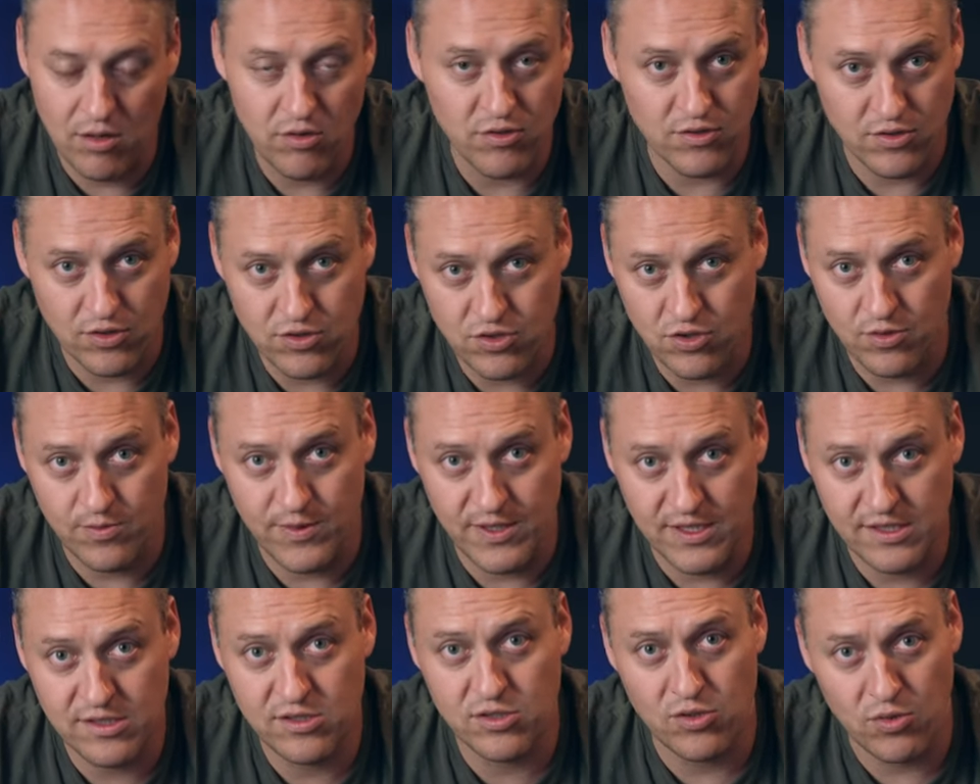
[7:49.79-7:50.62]
Los 8
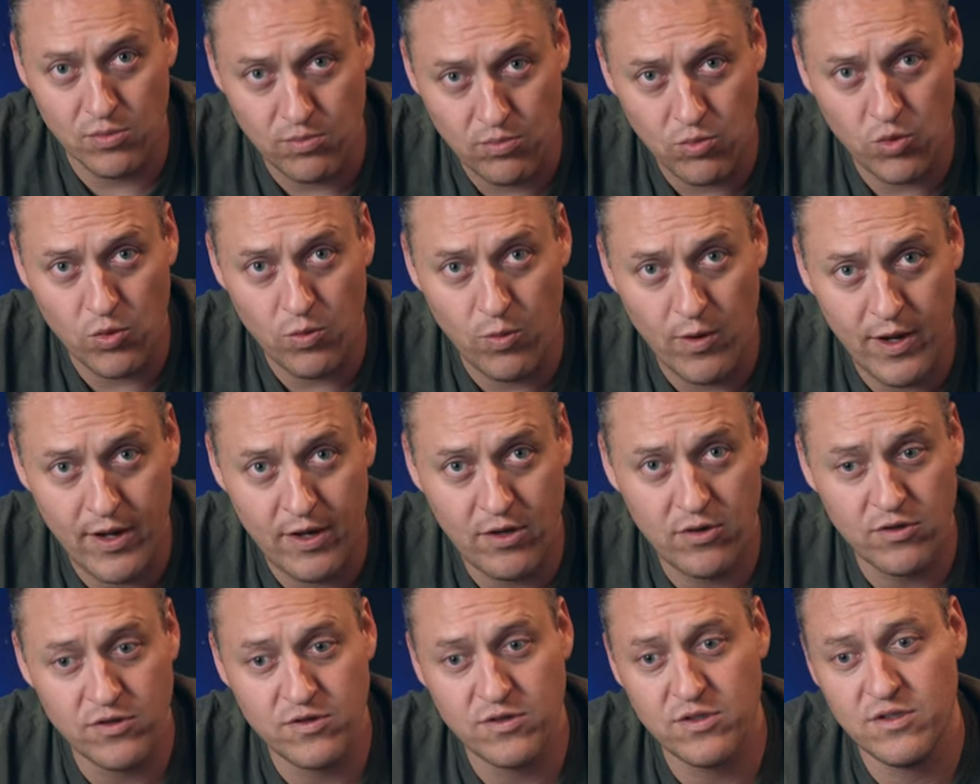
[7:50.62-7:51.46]
bits son muy
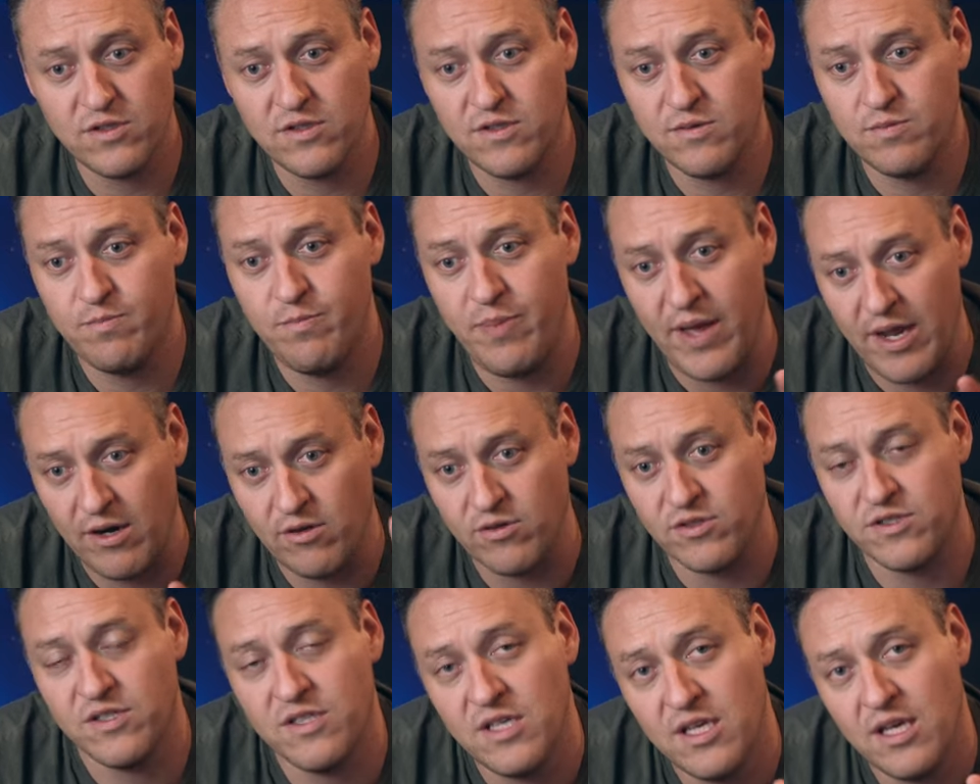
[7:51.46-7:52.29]
buenos,
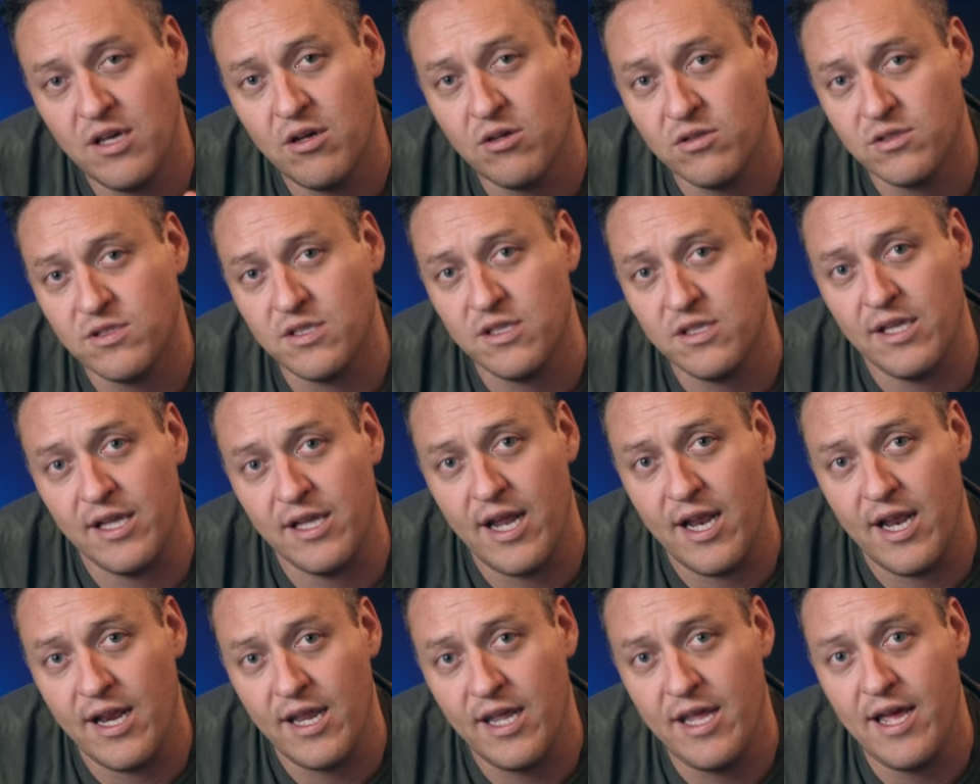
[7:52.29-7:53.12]
pero sí
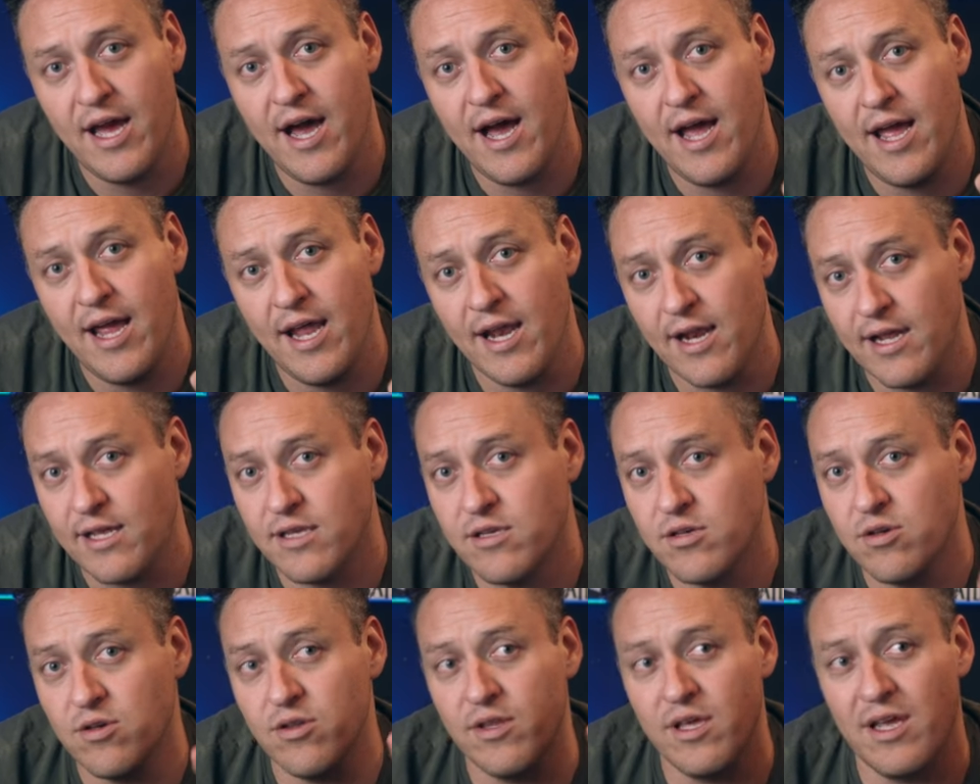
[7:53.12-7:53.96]
consideraría el
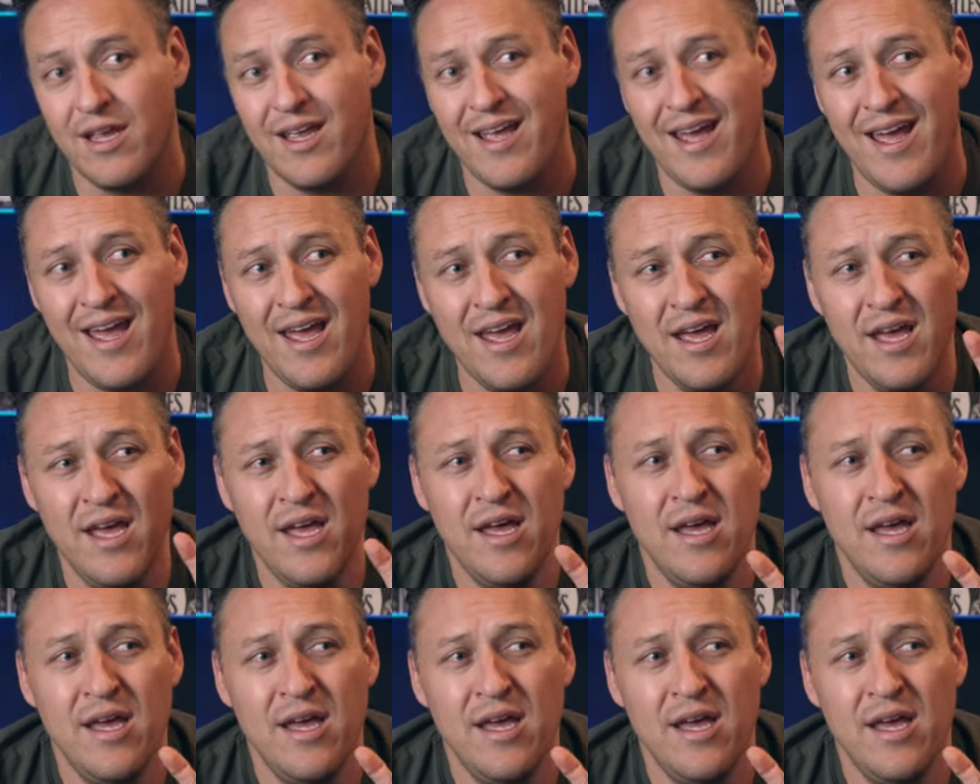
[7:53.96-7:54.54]
hecho de que